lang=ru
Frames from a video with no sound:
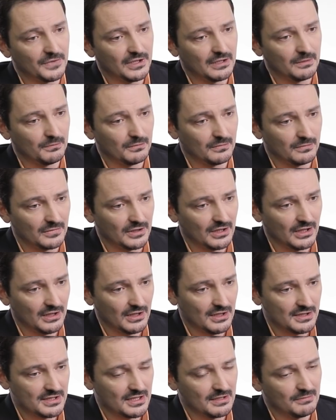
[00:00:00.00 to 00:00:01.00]
таким
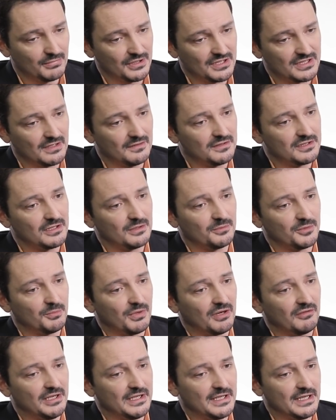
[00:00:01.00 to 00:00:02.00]
голландским представителем
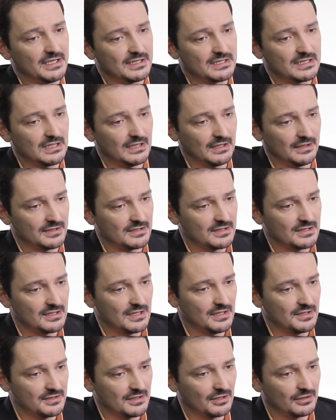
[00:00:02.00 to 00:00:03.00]
направления STS,
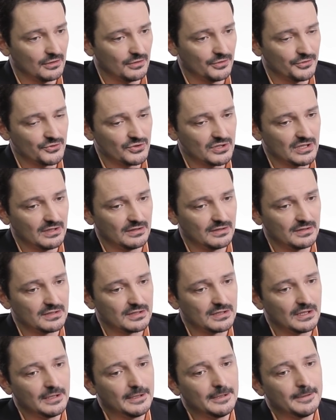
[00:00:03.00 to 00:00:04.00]
Science Technology
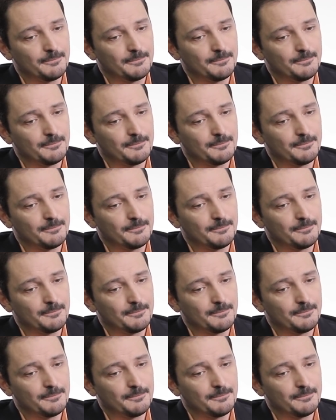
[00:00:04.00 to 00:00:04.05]
Studies,